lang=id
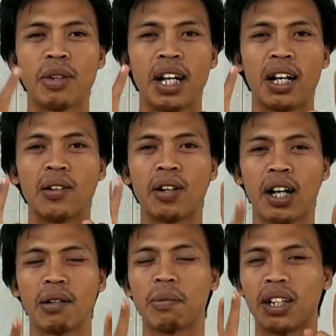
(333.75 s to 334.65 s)

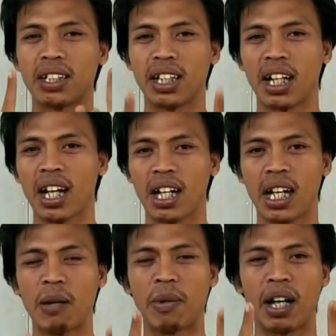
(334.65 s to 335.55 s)
melakukan pengecekan
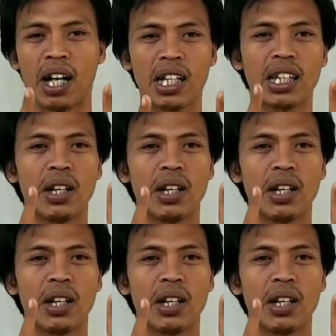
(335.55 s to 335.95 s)
apakah